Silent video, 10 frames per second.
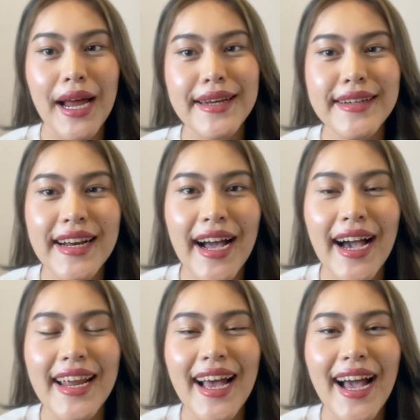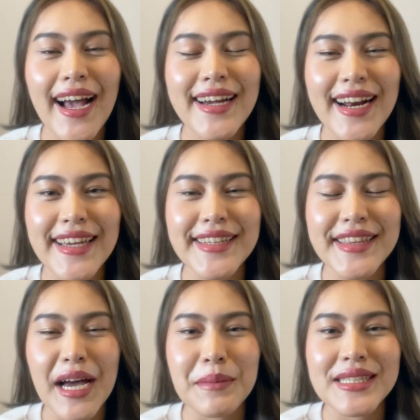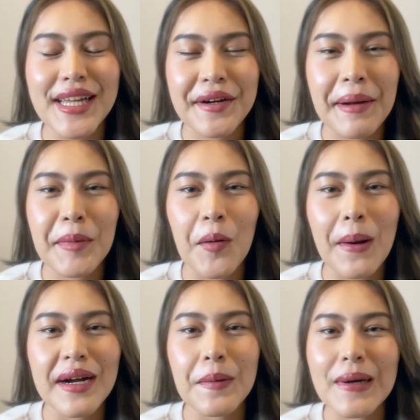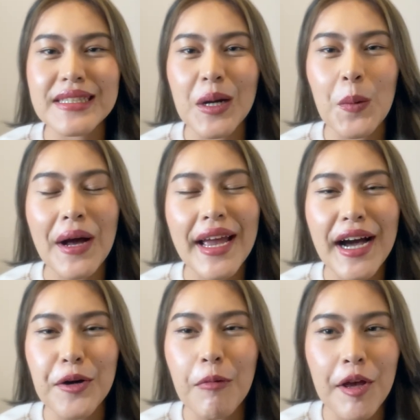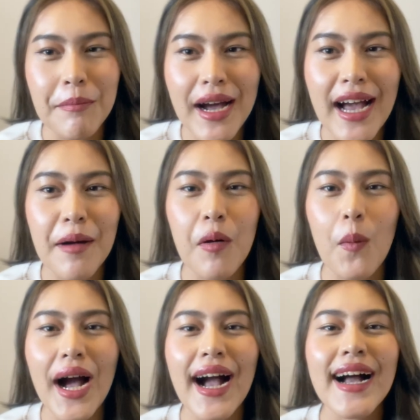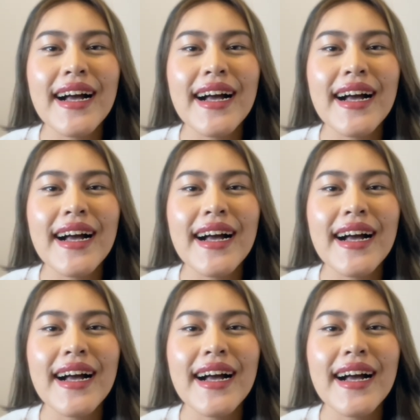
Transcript: นด์หนึ่งนะคะถ้าใครติดตาม Instagram ของวาคือวาจะลงให้เขาบ่อยมากเพราะว่า